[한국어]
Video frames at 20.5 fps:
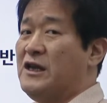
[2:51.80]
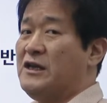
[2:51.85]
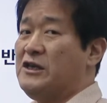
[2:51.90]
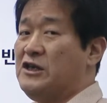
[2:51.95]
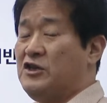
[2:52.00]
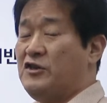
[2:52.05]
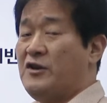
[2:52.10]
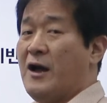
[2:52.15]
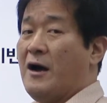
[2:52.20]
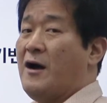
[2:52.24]
이제
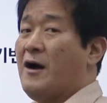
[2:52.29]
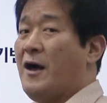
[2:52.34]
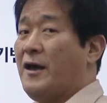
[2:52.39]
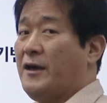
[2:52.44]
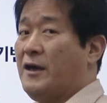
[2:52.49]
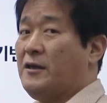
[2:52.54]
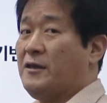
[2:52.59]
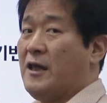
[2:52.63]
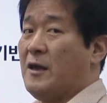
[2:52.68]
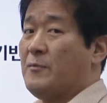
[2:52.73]
일양을
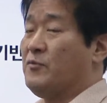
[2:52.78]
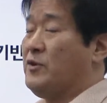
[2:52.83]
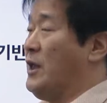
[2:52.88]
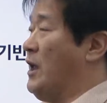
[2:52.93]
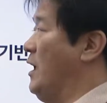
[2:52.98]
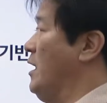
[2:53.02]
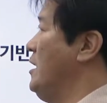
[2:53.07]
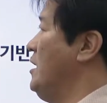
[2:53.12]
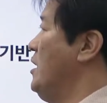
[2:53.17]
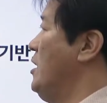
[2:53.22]
했기 때문에.
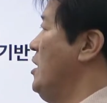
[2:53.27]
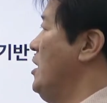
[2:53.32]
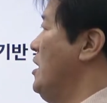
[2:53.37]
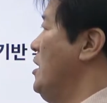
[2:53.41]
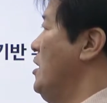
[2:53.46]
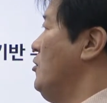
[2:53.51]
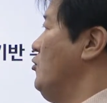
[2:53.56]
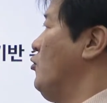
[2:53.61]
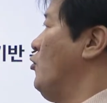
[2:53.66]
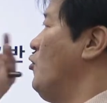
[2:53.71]

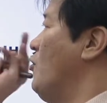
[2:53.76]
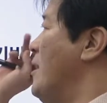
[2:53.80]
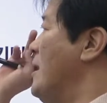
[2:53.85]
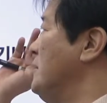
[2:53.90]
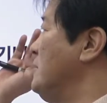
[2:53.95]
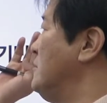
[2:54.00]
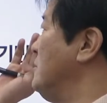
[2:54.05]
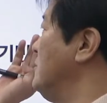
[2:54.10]
이러한